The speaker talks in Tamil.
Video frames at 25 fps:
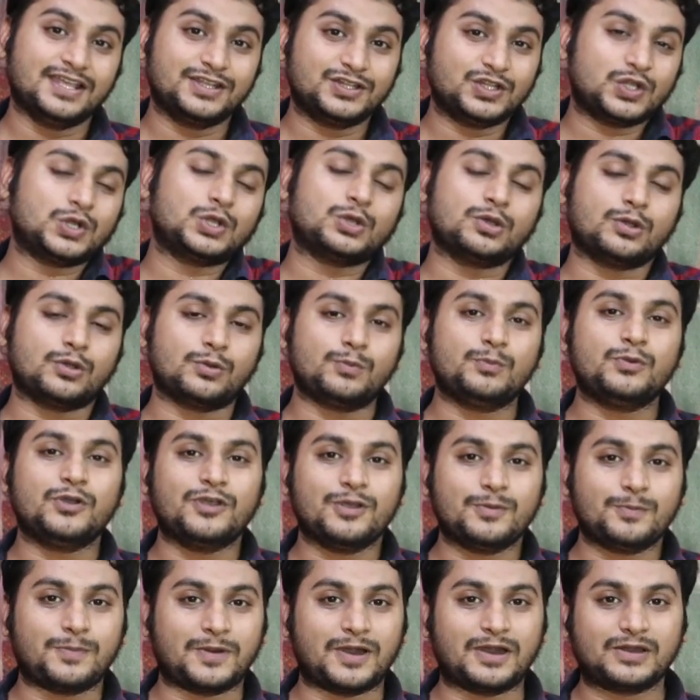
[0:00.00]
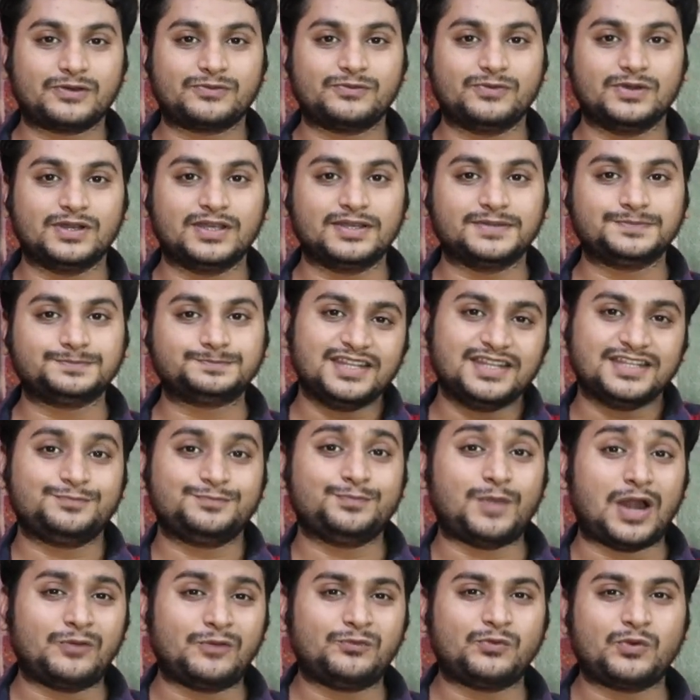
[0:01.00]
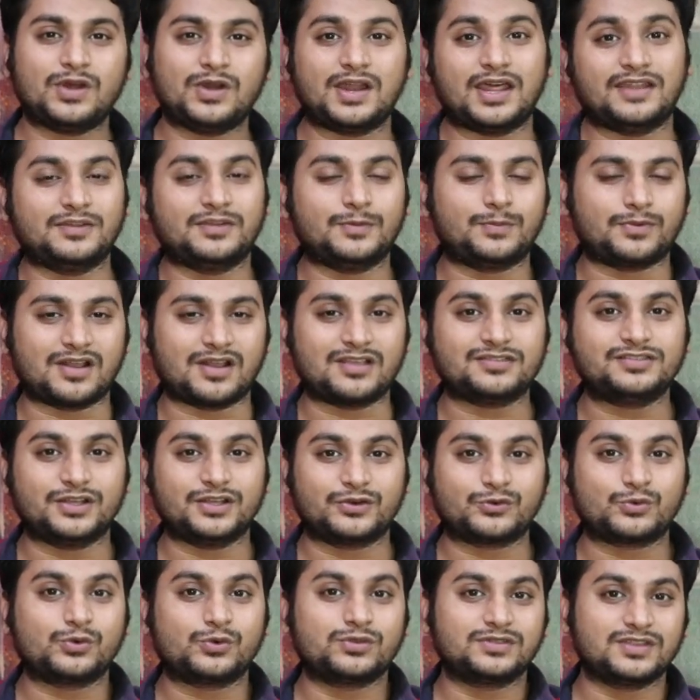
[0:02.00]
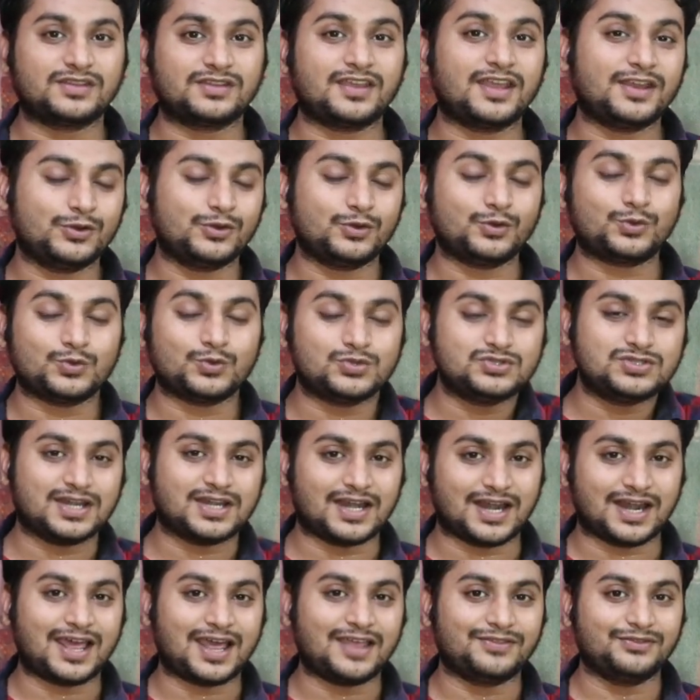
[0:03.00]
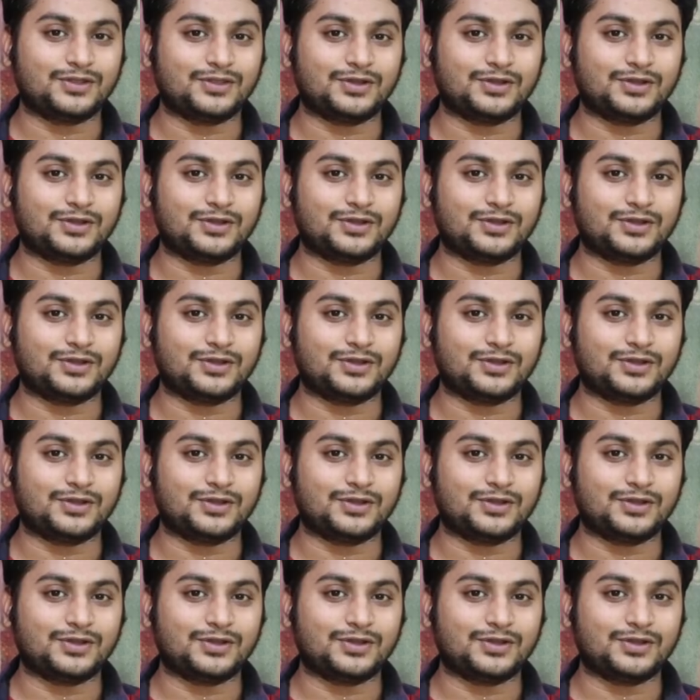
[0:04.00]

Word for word: இதோட ப்ராசஸர் ரொம்பவே பவர்ஃபுல்லு இந்த ஸ்மார்ட் ஃபோனில் அந்த ப்ராசர் கொடுத்துருந்தா இன்னும் கொஞ்சம் நல்லா